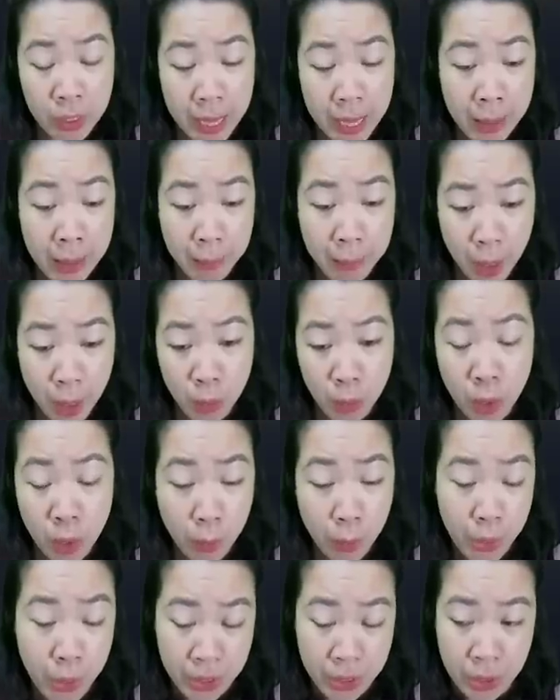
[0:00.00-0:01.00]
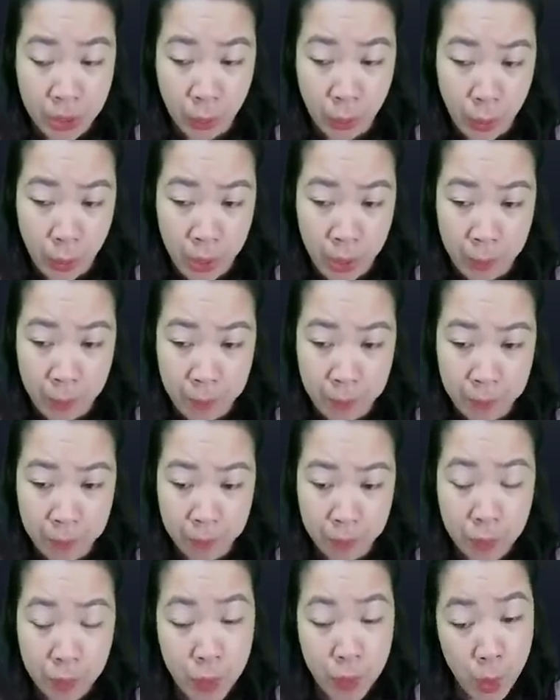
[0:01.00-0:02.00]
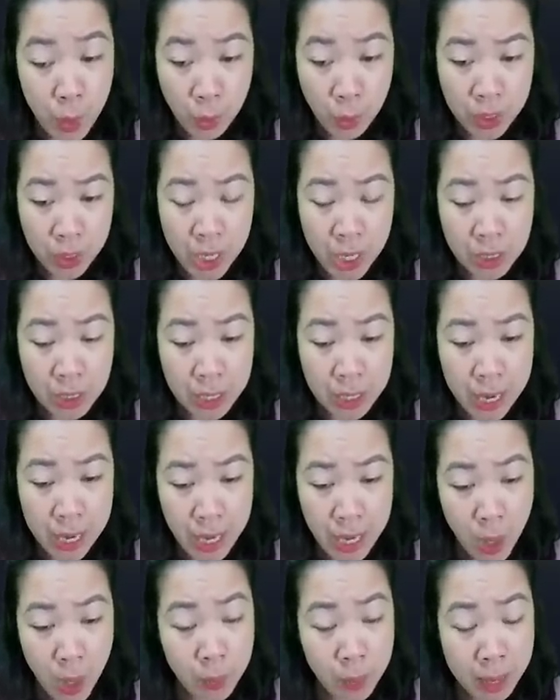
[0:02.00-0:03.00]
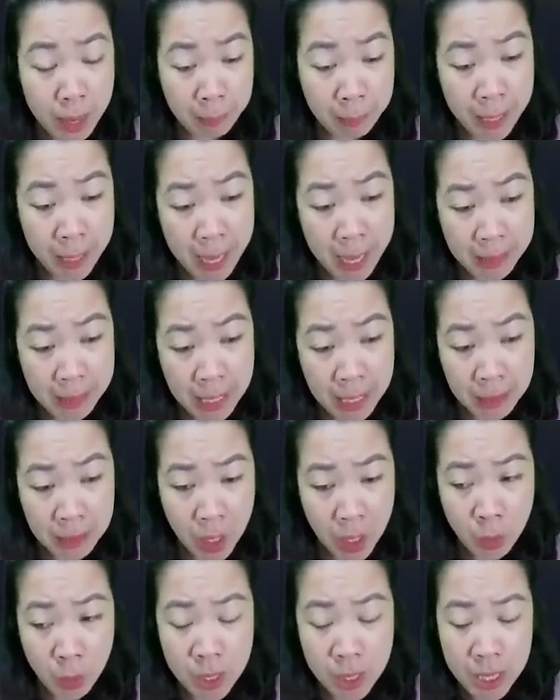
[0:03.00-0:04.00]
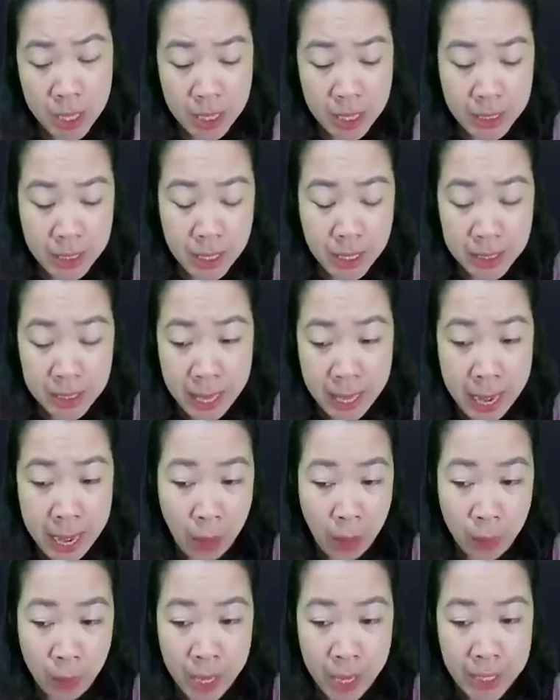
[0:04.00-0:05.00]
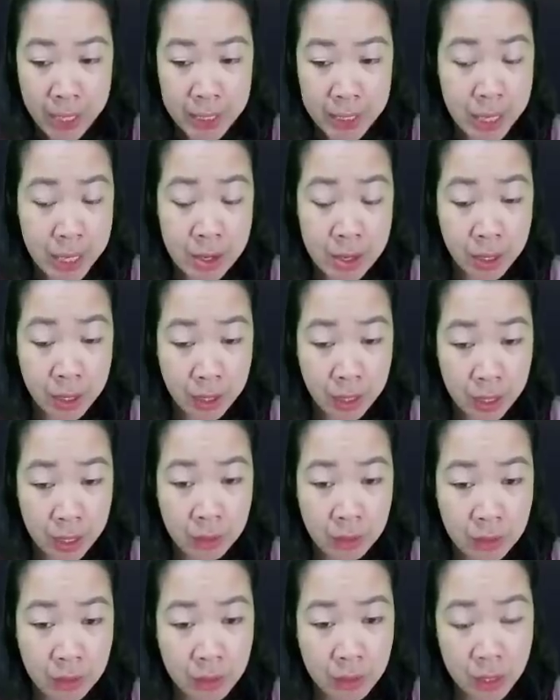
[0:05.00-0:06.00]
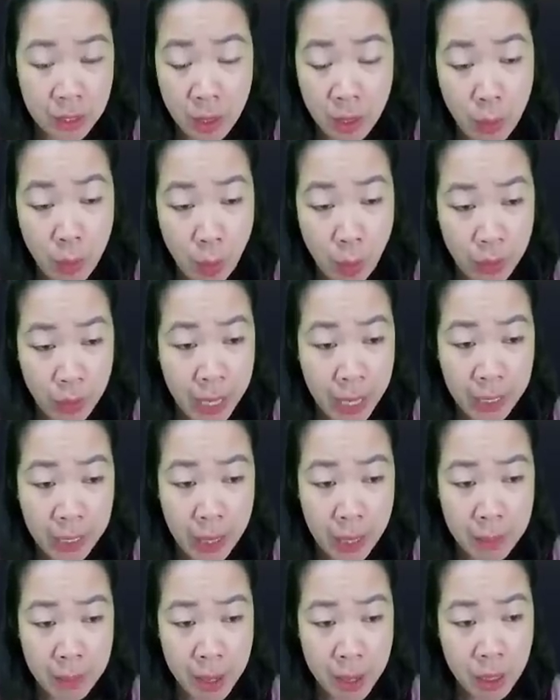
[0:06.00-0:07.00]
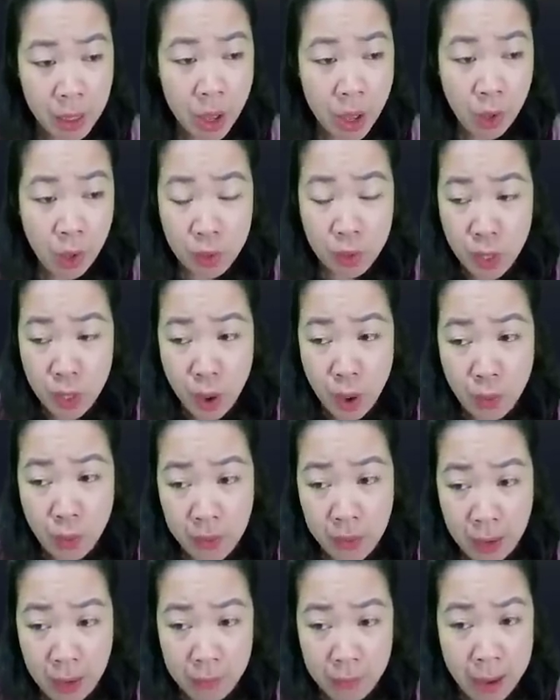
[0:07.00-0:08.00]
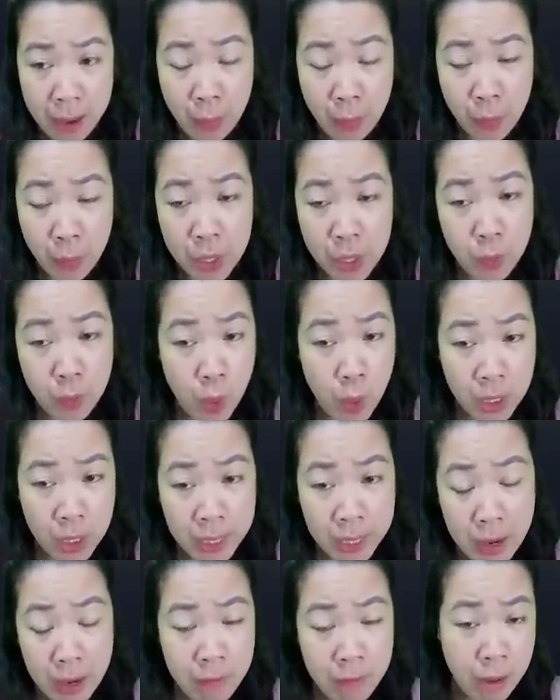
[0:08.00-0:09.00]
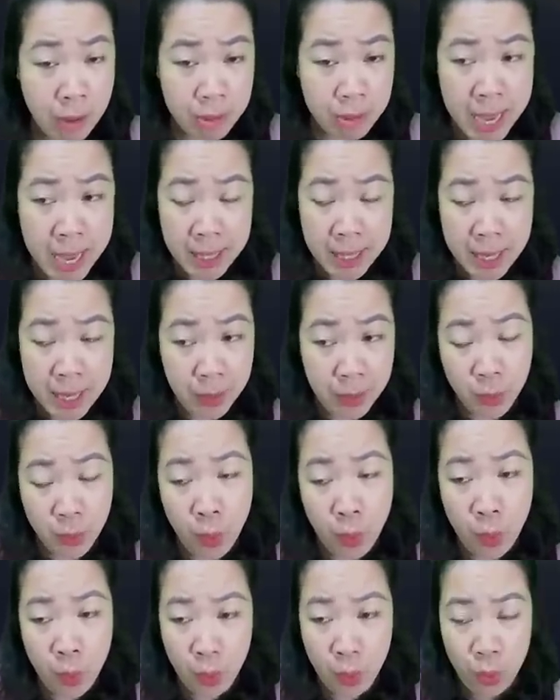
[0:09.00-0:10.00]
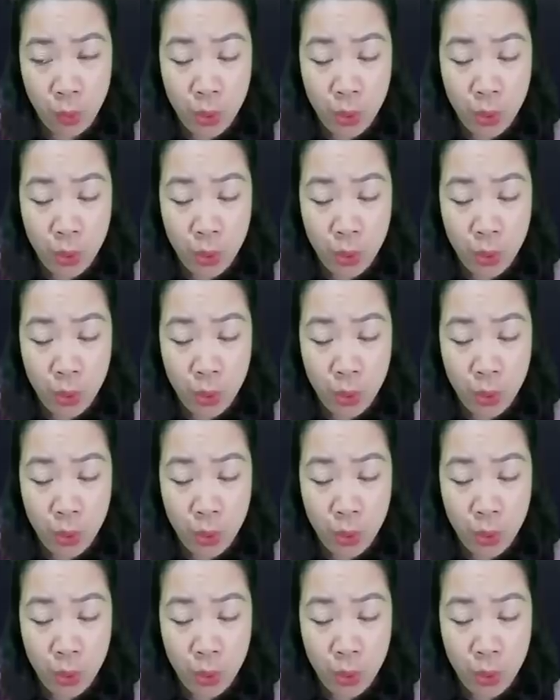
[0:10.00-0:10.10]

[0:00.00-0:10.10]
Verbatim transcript: em không có quyền cự tuyệt. Đột nhiên người đàn ông đạp ga tăng tốc, chiếc xe lao nhanh trên đường lớn, tốc độ nhanh đến mức gió tạt vào như muốn cắt vào da thịt cô.